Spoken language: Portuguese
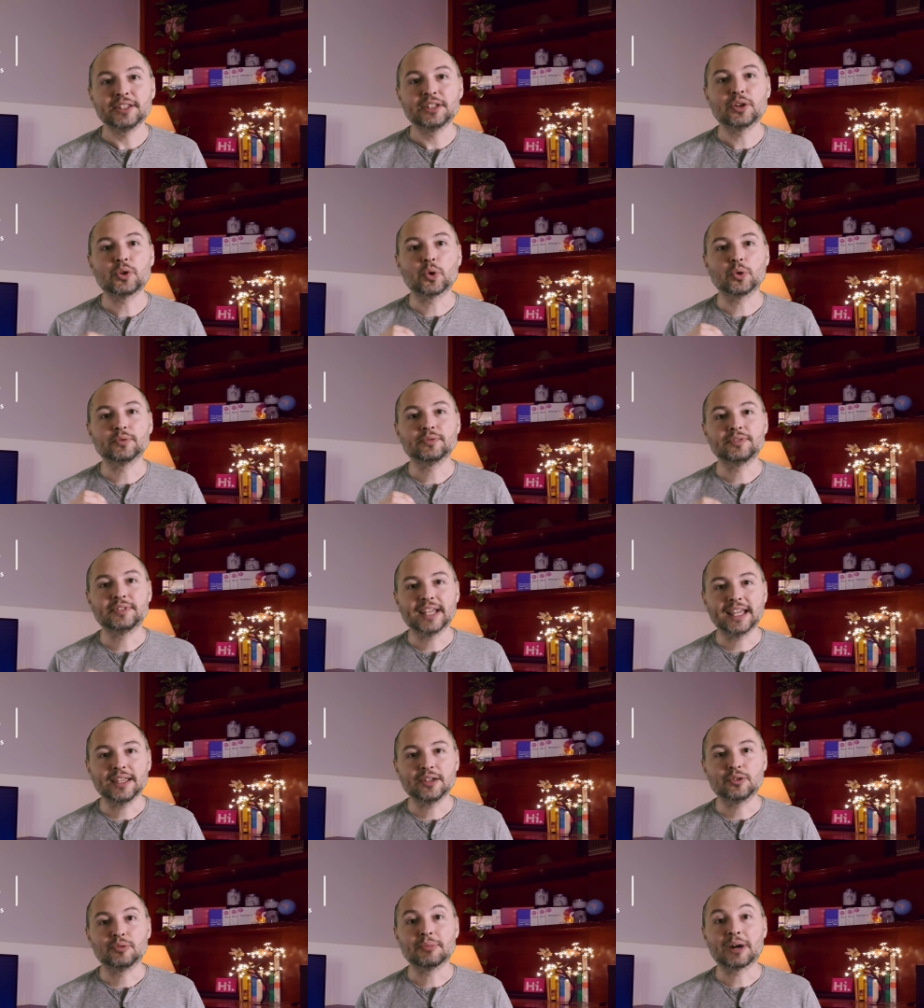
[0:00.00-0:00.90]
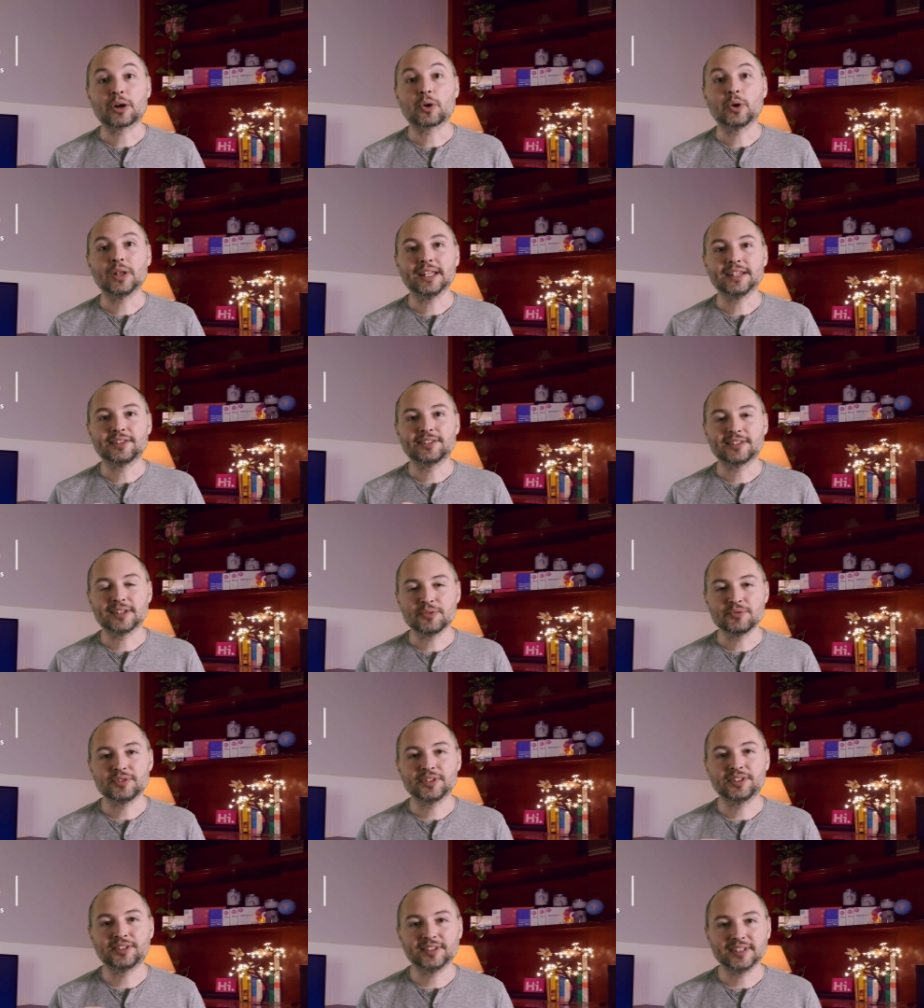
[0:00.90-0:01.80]
que contém uma
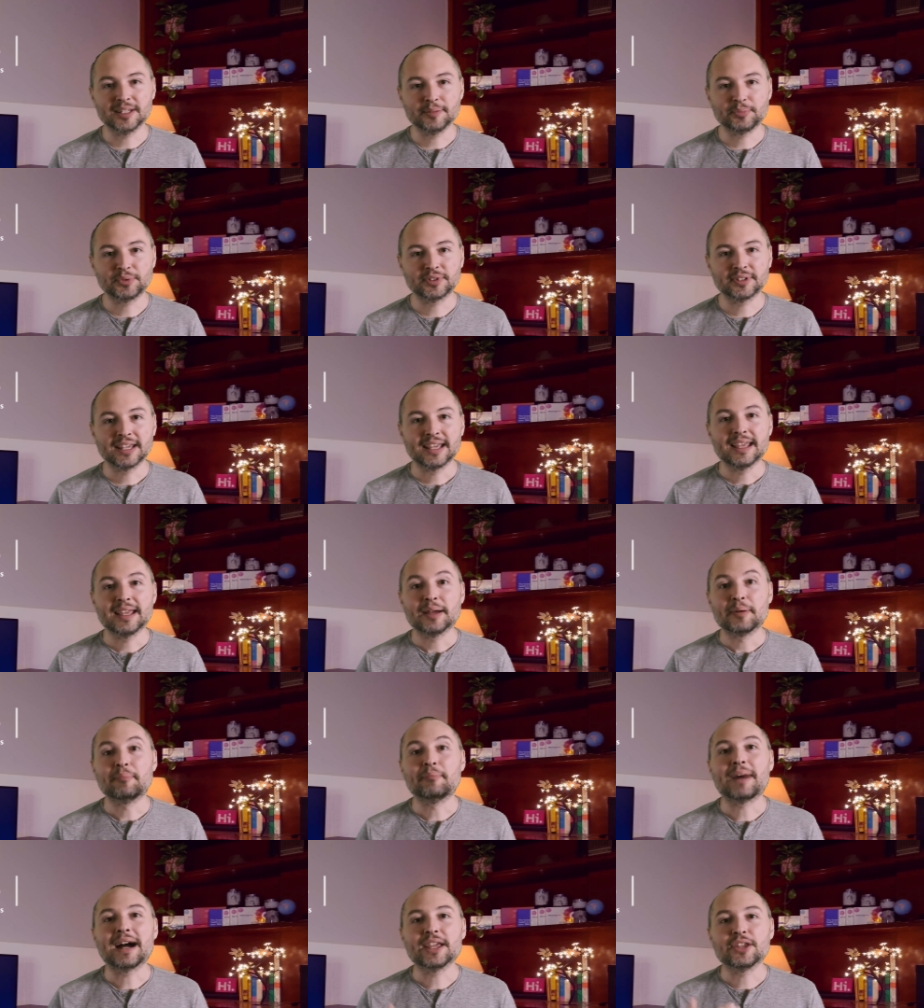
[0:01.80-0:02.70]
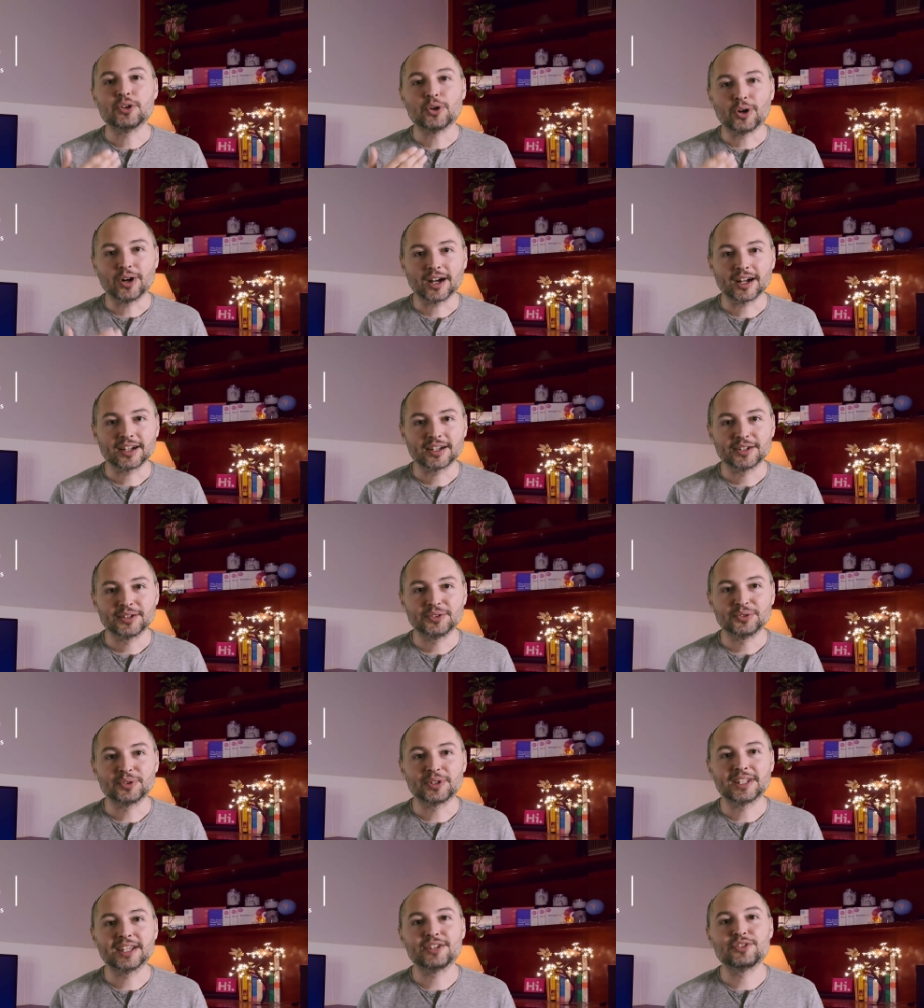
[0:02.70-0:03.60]
coleção de SNPs maior
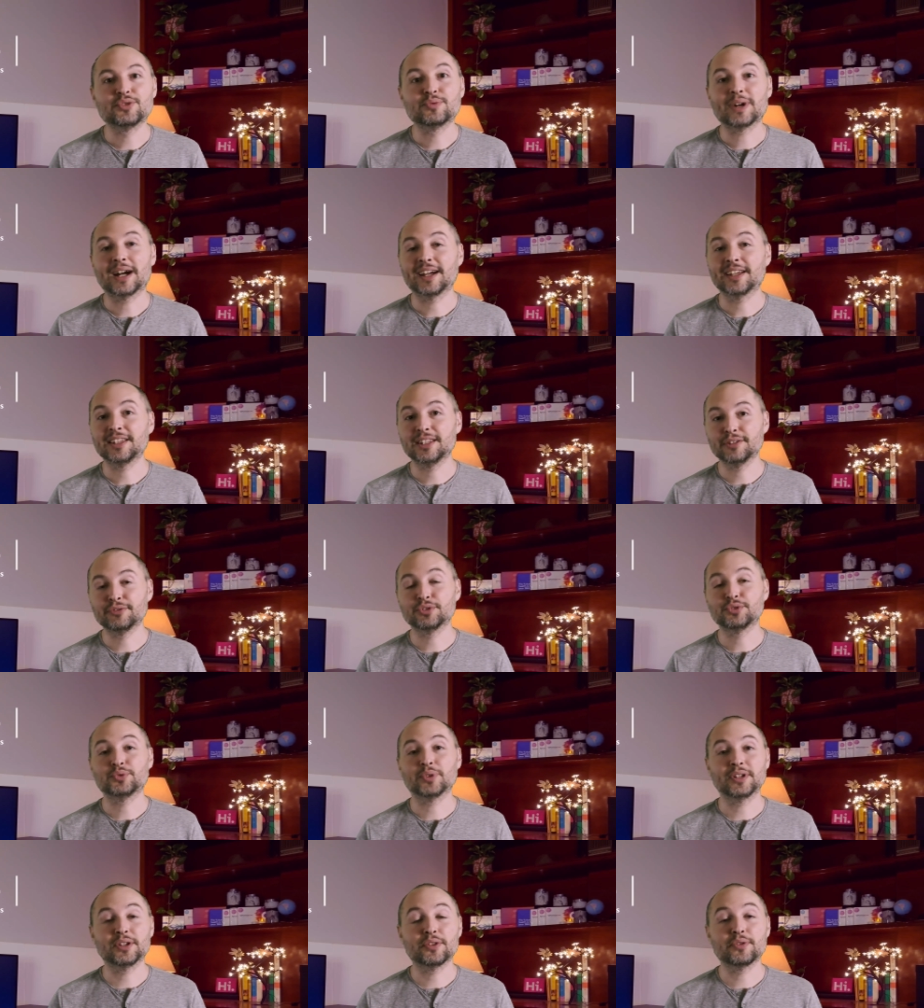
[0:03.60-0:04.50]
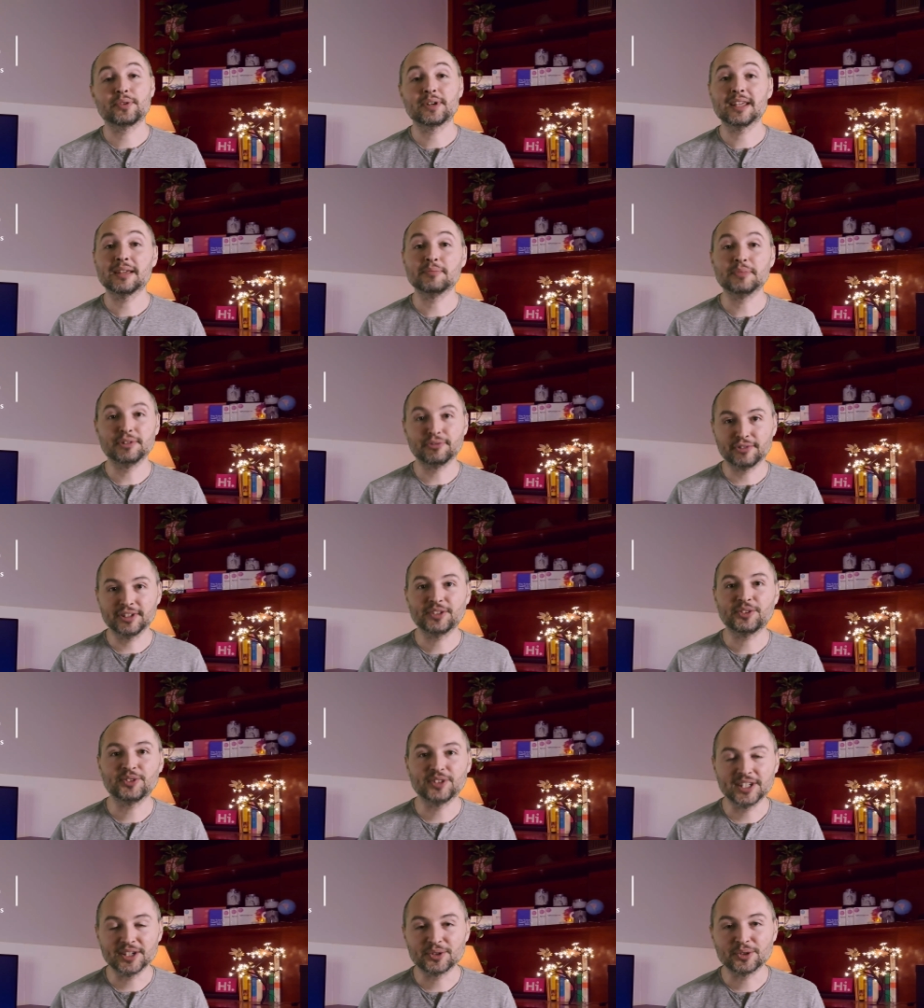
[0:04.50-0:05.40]
do que a de um arquivo 23 mv
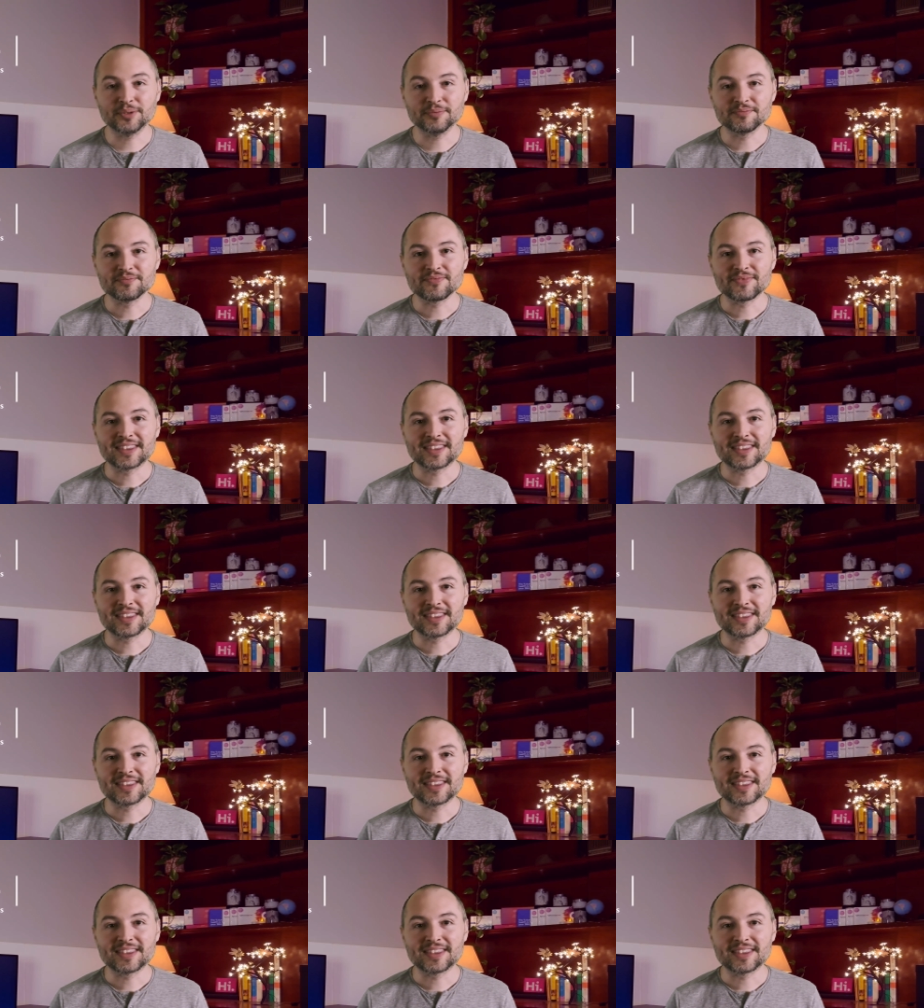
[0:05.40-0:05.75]
V5,